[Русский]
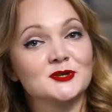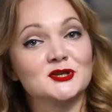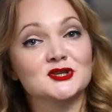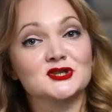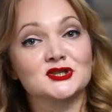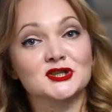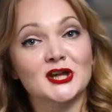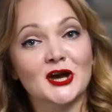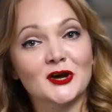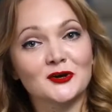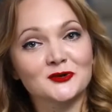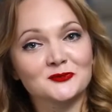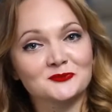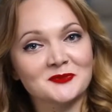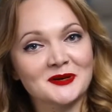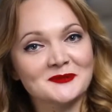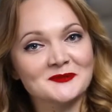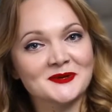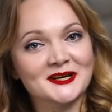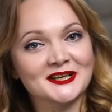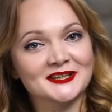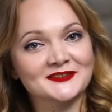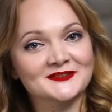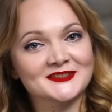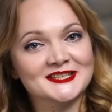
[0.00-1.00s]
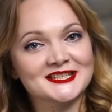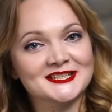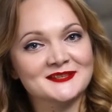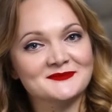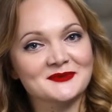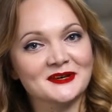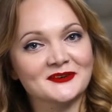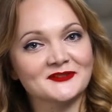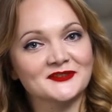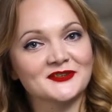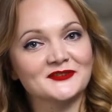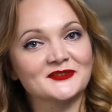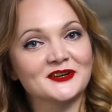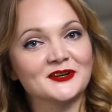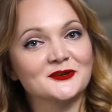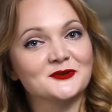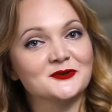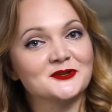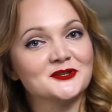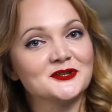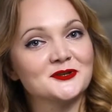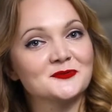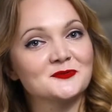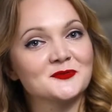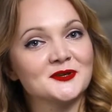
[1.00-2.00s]
мечтают побаловать себя в
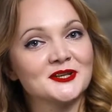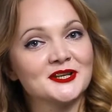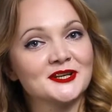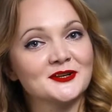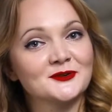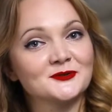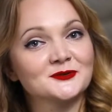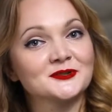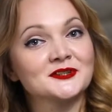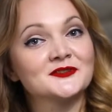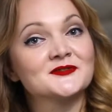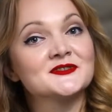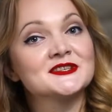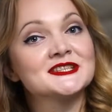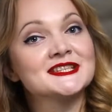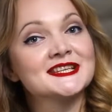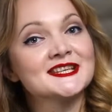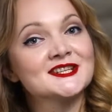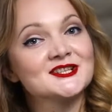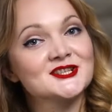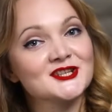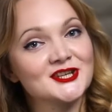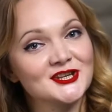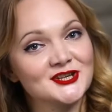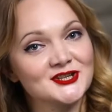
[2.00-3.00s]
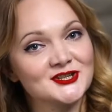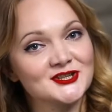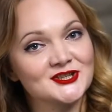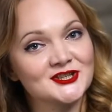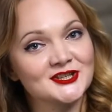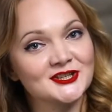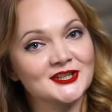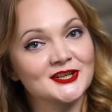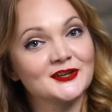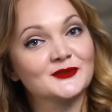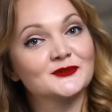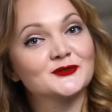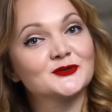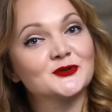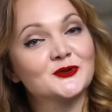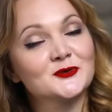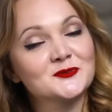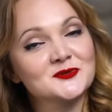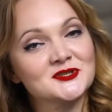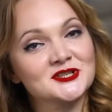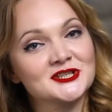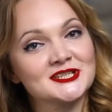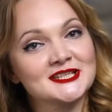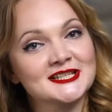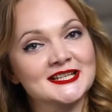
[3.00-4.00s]
новогодний период все женщины, в
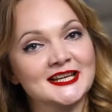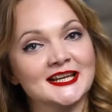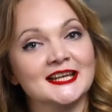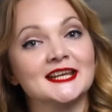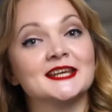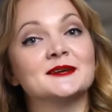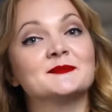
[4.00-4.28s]
том числе